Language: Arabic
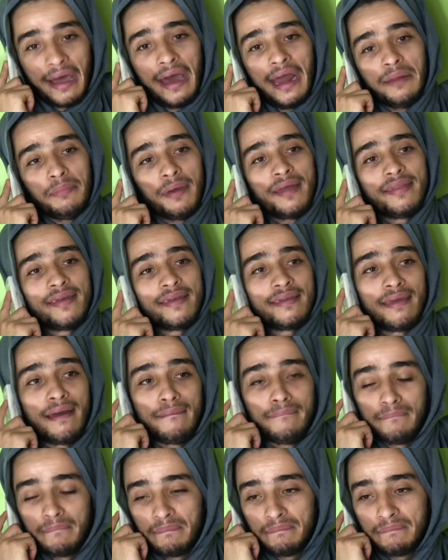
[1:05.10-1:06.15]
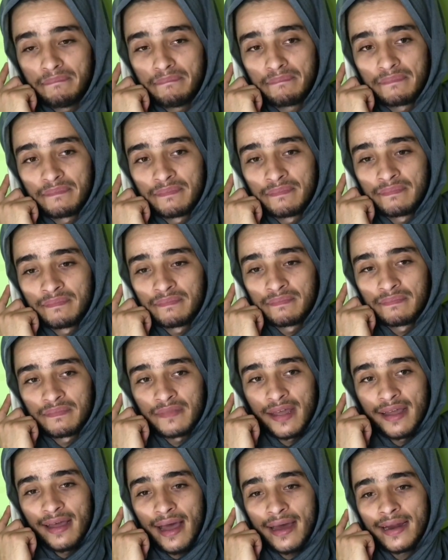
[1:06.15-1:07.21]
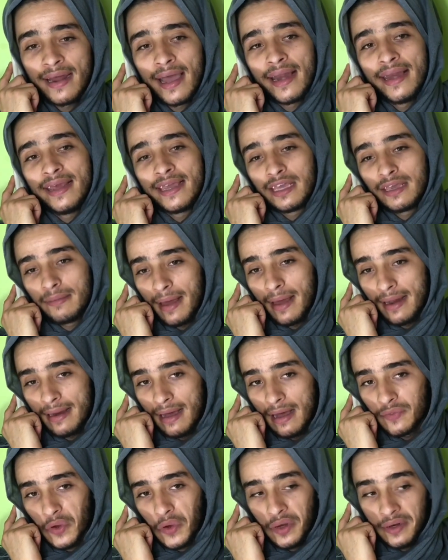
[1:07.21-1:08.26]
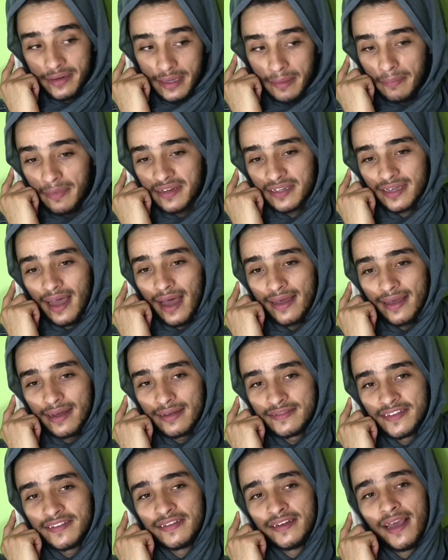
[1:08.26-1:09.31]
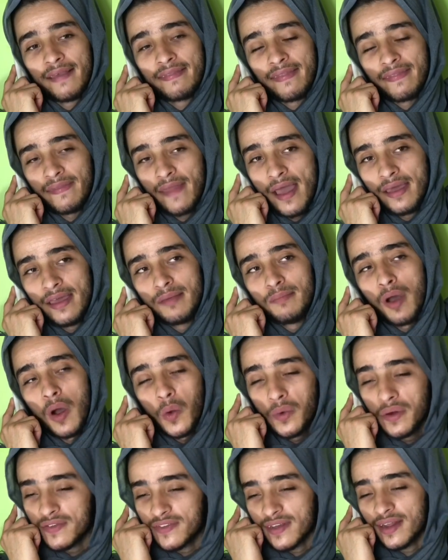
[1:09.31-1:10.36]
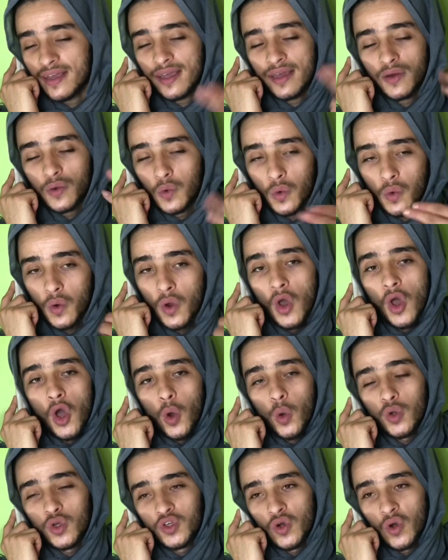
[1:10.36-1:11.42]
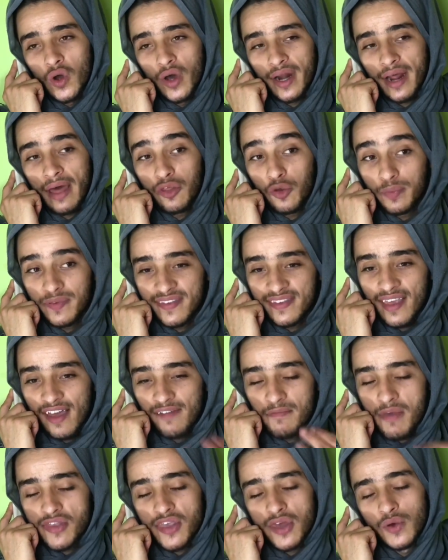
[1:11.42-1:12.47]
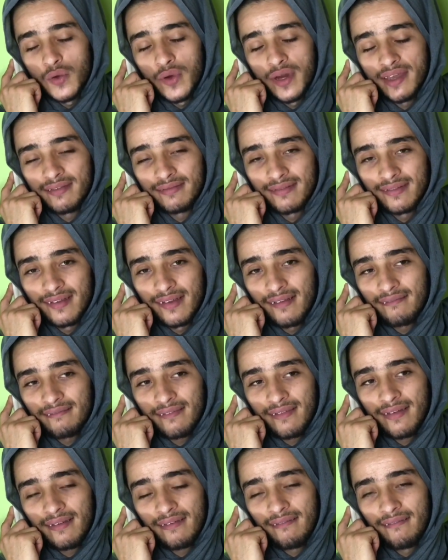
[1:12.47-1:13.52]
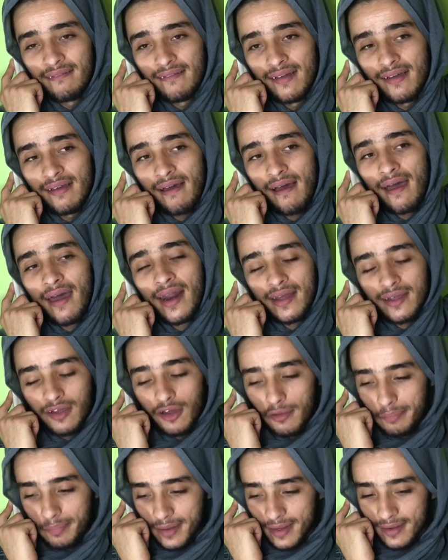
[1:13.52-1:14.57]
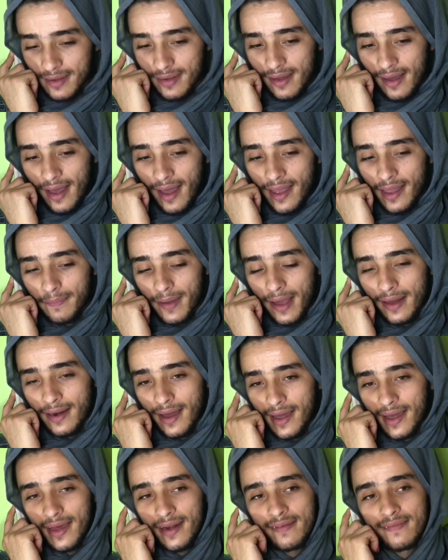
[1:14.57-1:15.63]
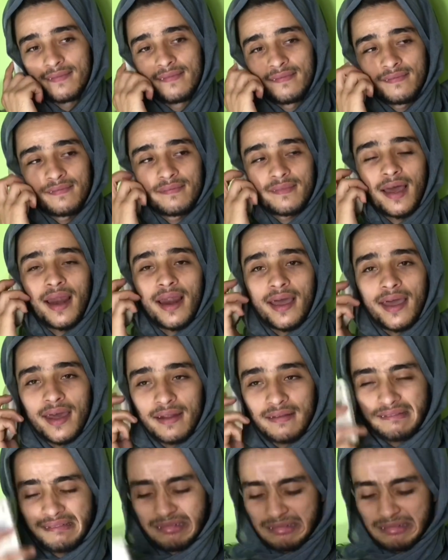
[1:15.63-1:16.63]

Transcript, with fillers: غالب هذه هي انا نخلي كيما لا نروح نكمل شقايا نزيد نعيط نعيمه ونسرين و... وجوهر هذو بزاف ما داروا لي ايه ها آه نكوبي آه يبقى على خير يبقى على خير